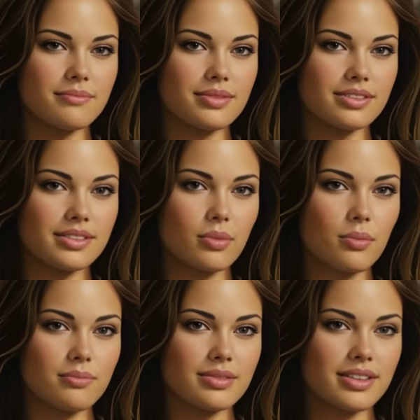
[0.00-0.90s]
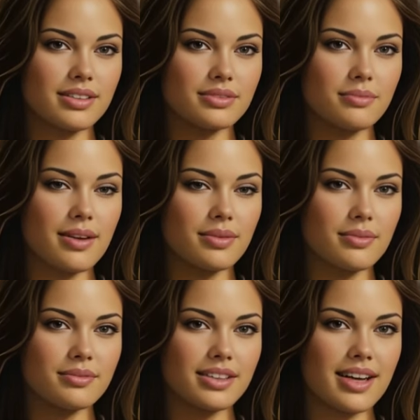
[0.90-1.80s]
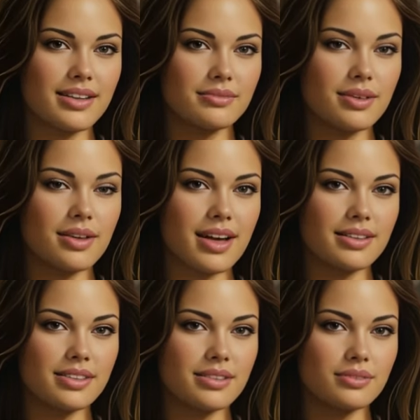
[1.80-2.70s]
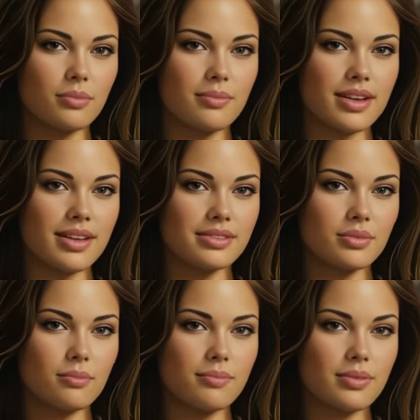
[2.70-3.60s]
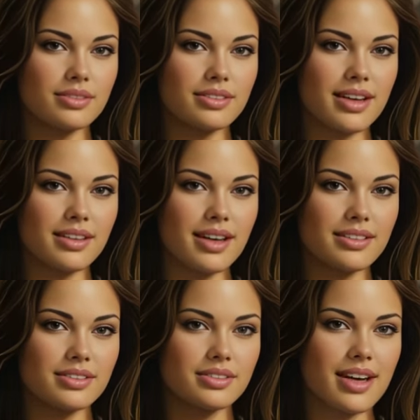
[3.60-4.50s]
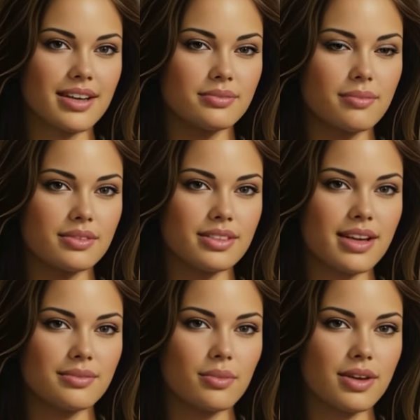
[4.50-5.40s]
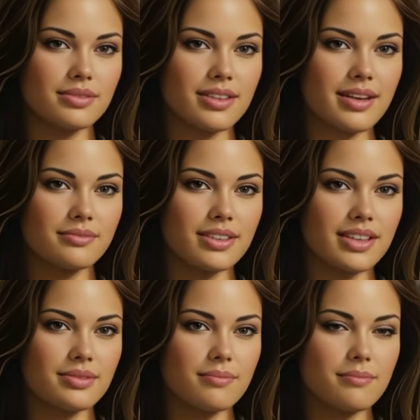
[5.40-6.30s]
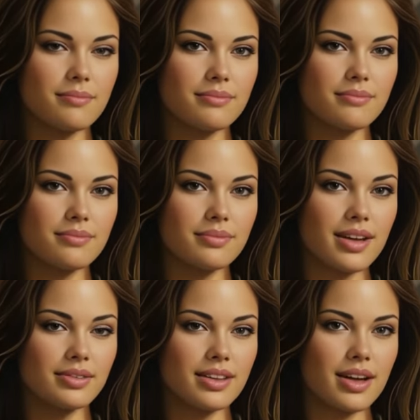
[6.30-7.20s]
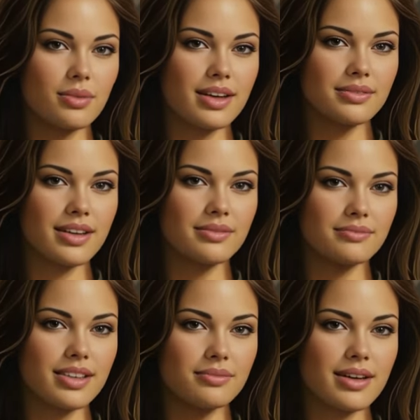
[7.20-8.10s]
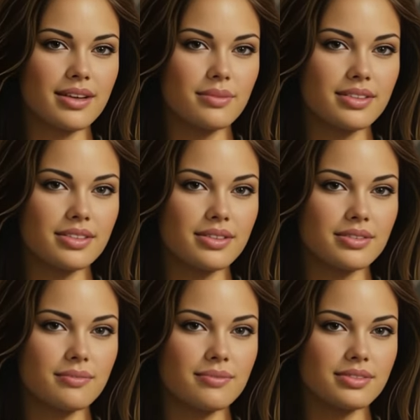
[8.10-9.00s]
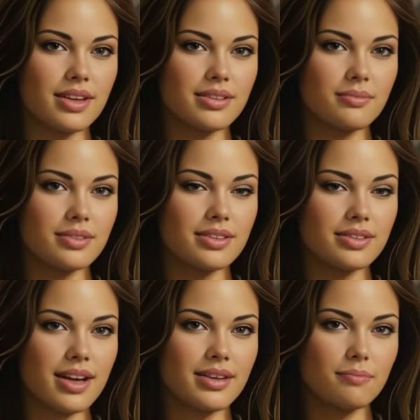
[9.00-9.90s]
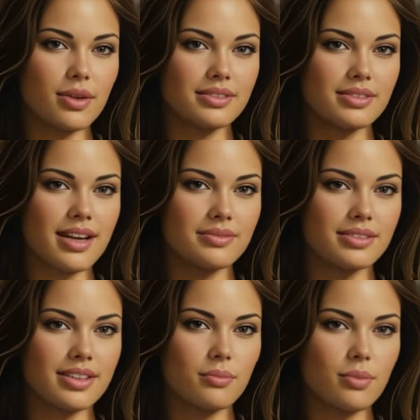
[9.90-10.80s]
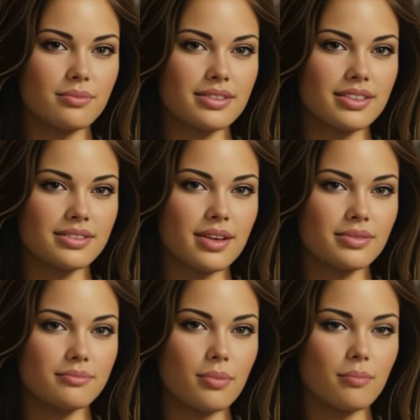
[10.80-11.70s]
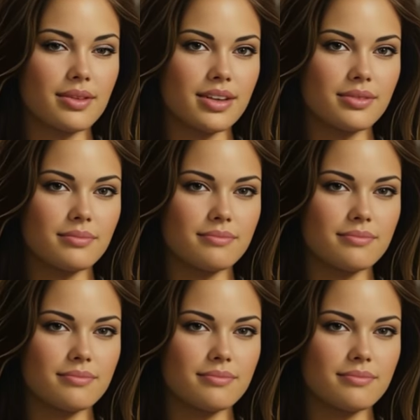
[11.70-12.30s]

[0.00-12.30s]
Sie loben den Geschmack, die Einfachheit der Zubereitung und die Nachhaltigkeit von Moin Kaffee. Wenn Sie auch ein Kaffeeliebhaber sind, sollten Sie Moin Kaffee unbedingt ausprobieren.